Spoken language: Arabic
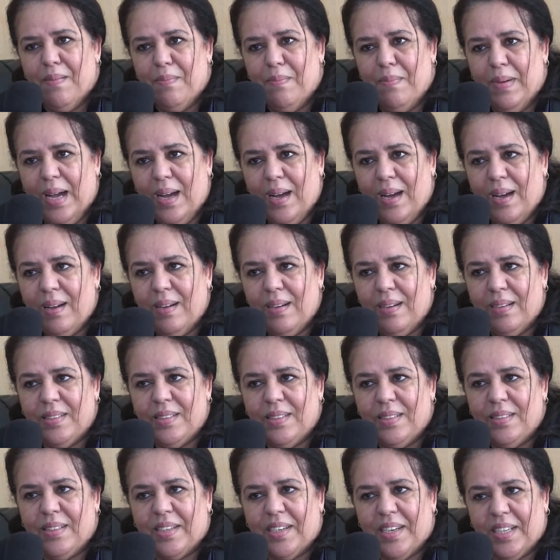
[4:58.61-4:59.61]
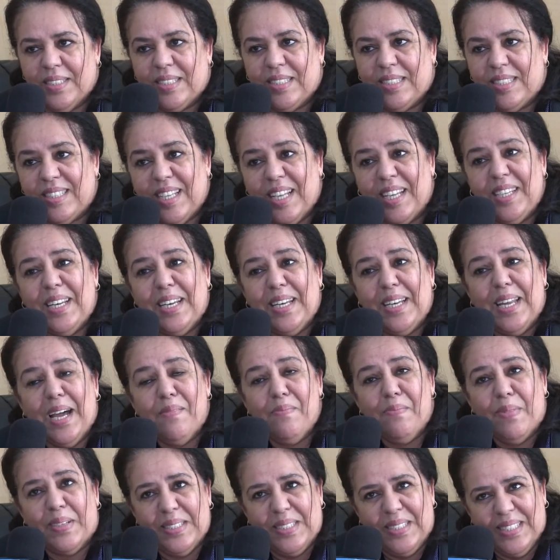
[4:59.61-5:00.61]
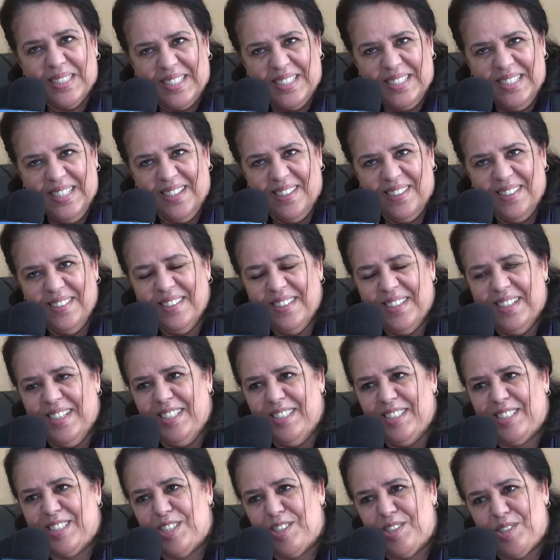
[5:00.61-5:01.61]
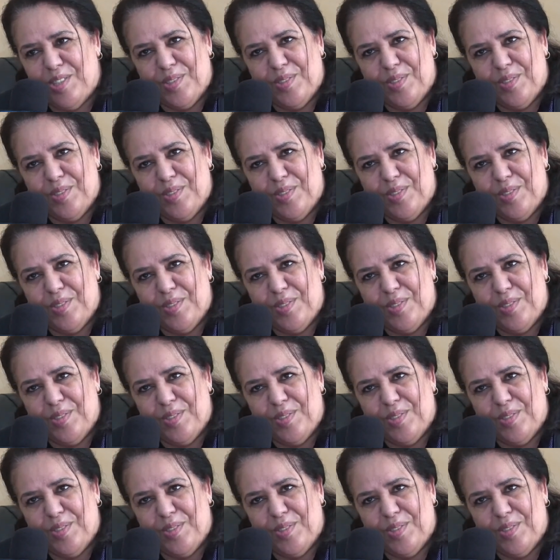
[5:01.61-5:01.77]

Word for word: مع آه، راس السنه الامازيغيه حيت